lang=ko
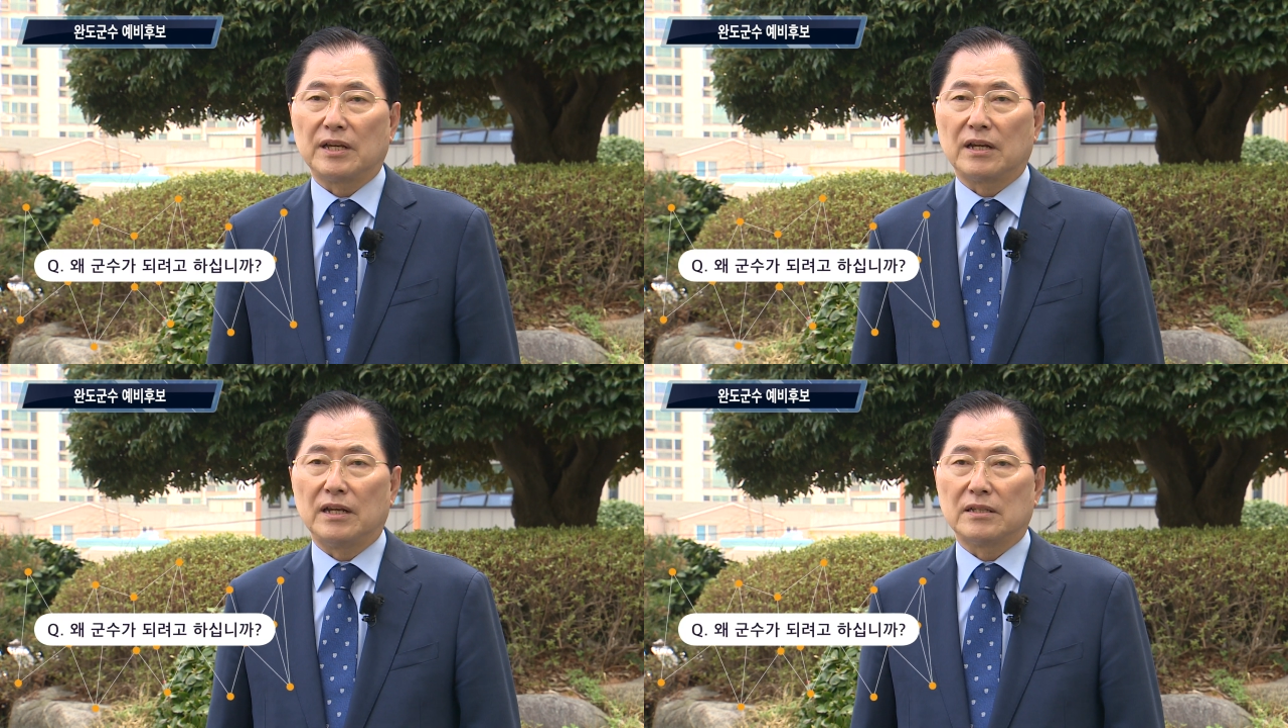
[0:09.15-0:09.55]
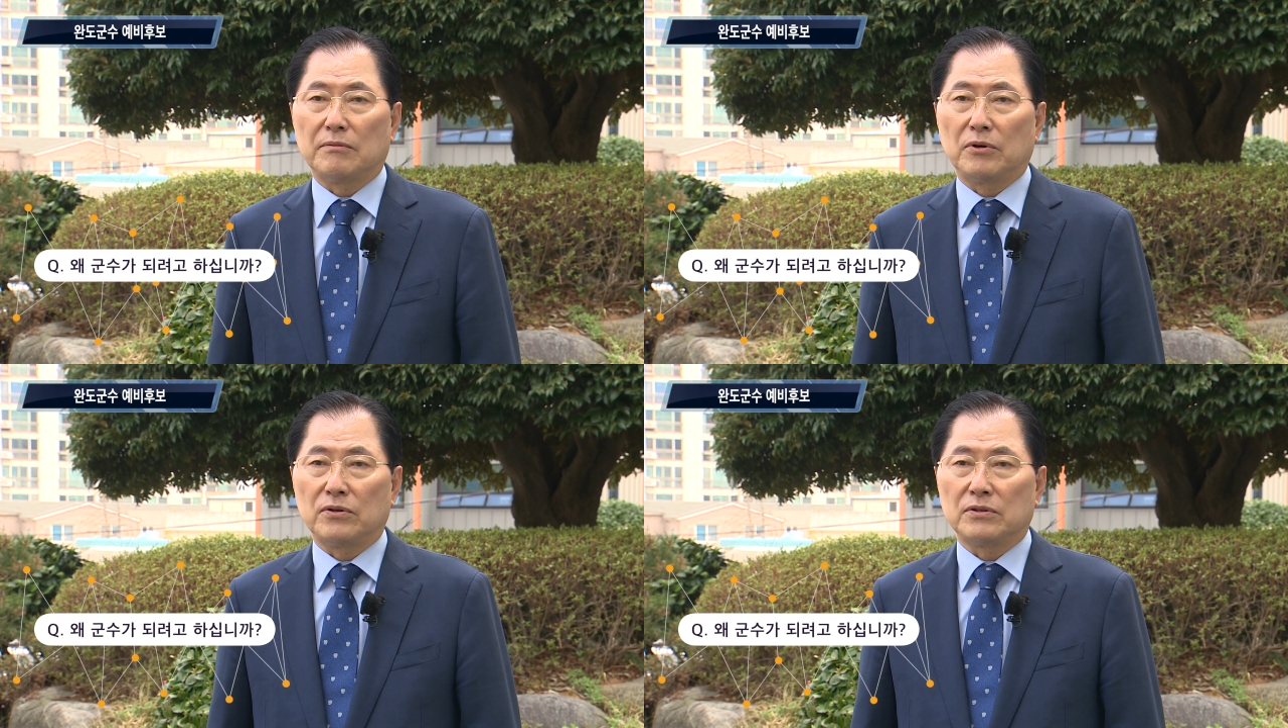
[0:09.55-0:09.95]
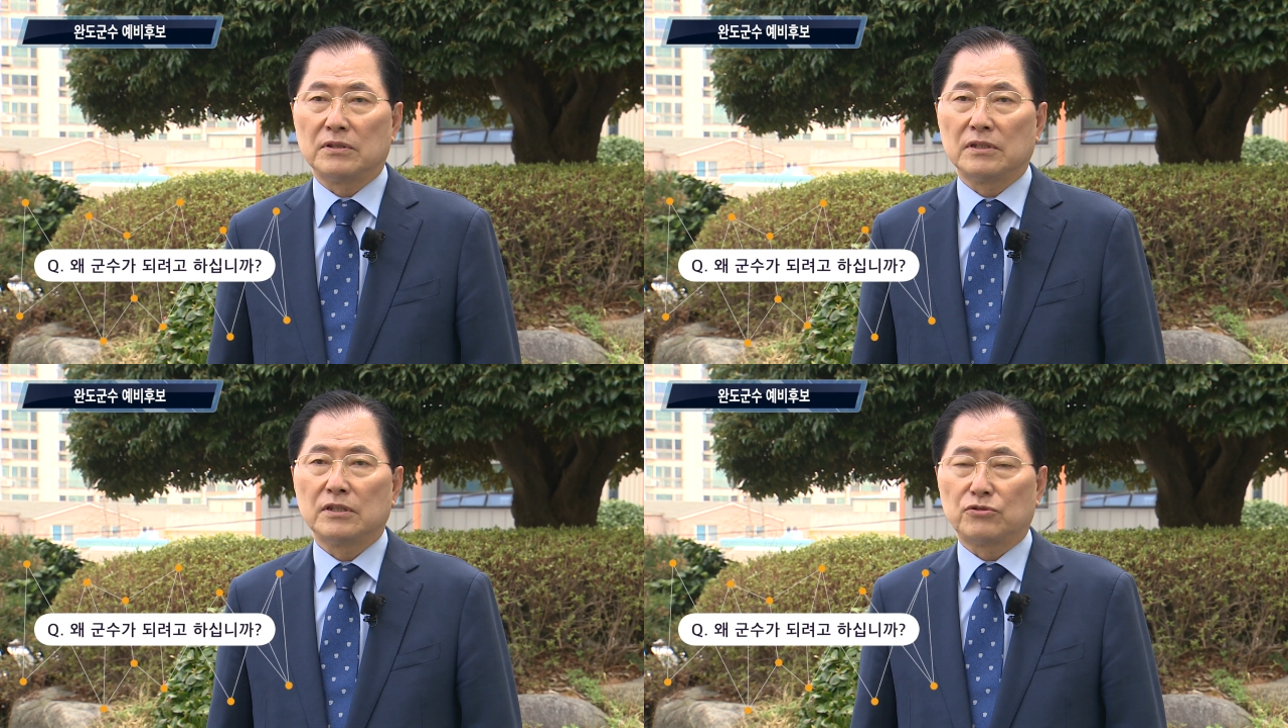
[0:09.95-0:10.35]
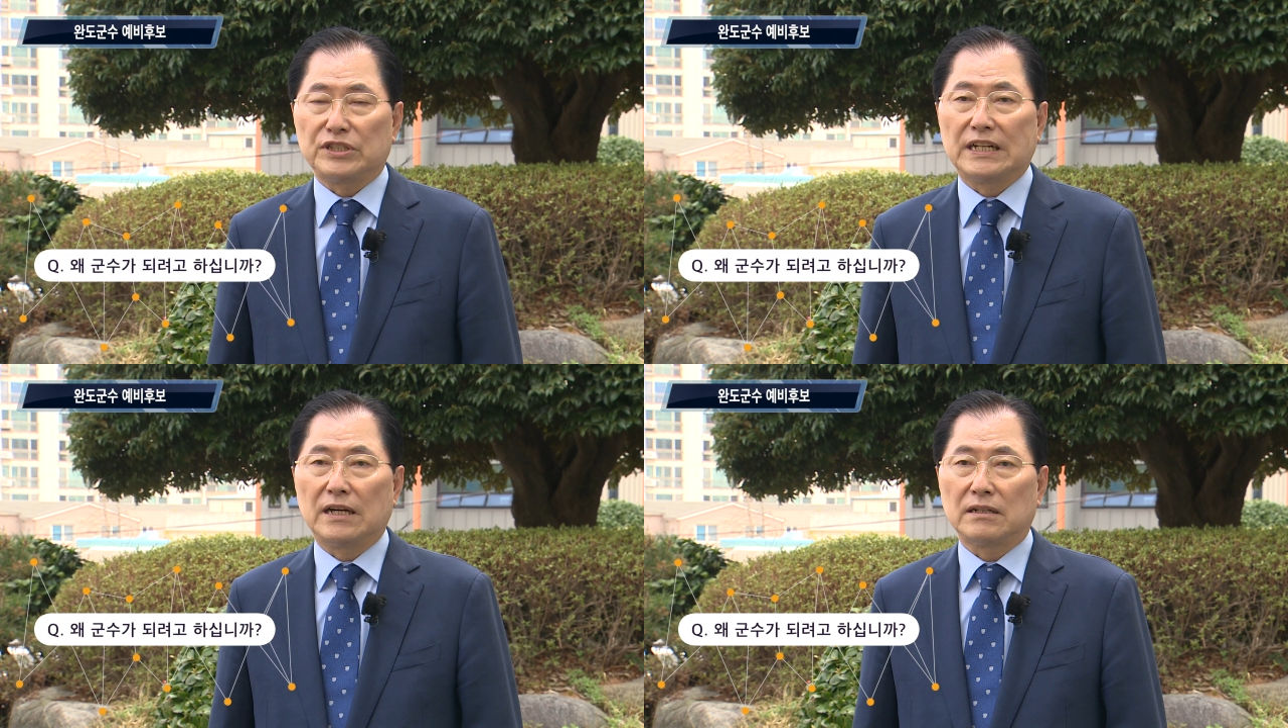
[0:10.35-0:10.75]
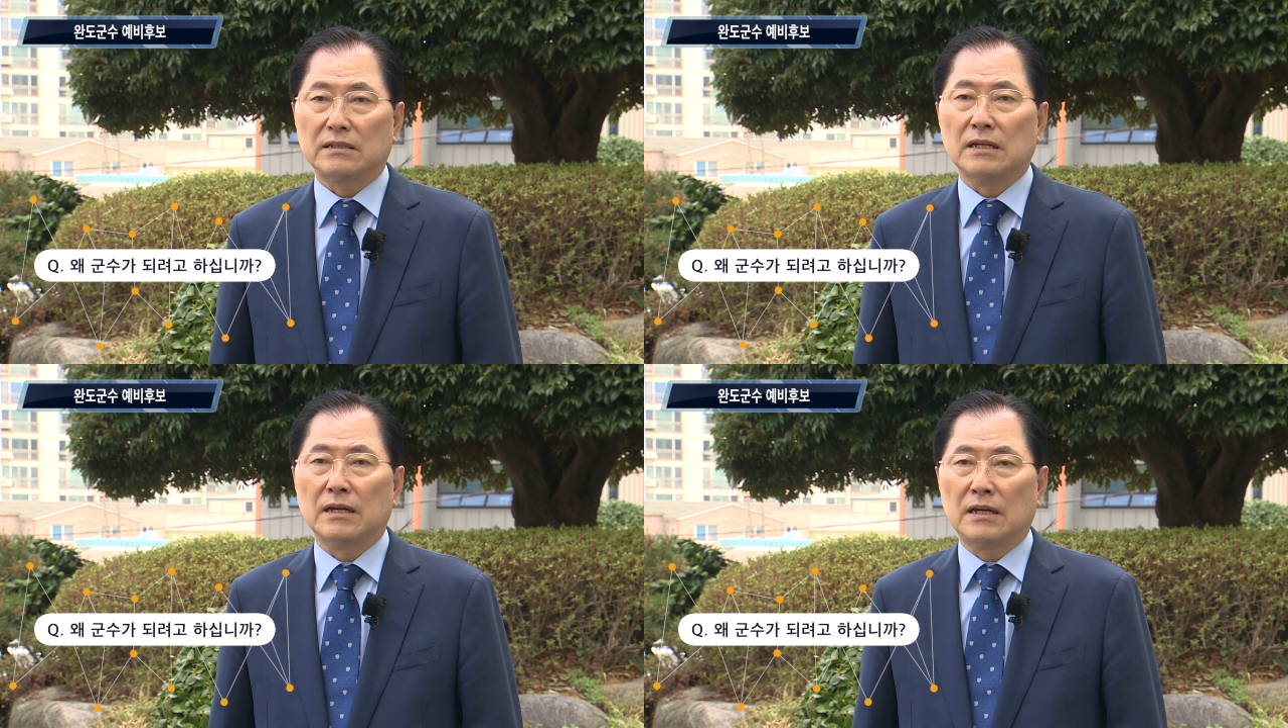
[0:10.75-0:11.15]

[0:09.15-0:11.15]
대기를 내다보고 추진하는